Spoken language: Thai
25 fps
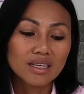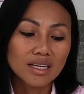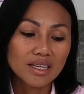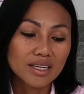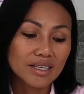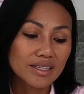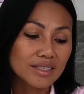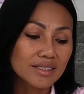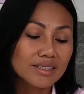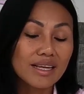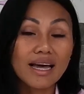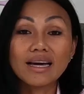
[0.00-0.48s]
เอ
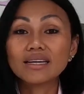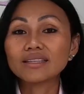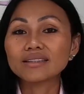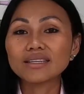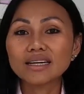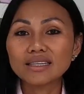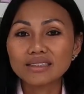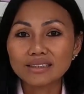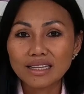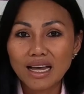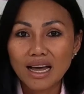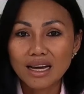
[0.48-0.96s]
กสาร
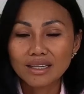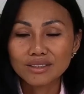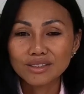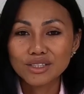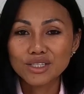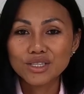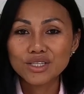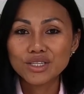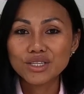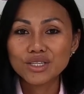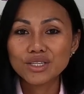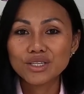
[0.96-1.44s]
ต่า
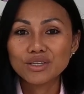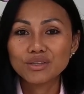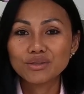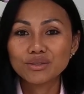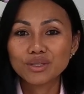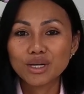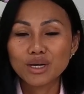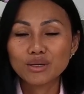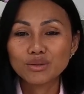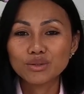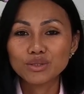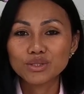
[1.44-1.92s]
งๆที่
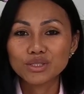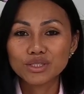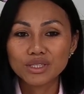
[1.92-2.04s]
เรา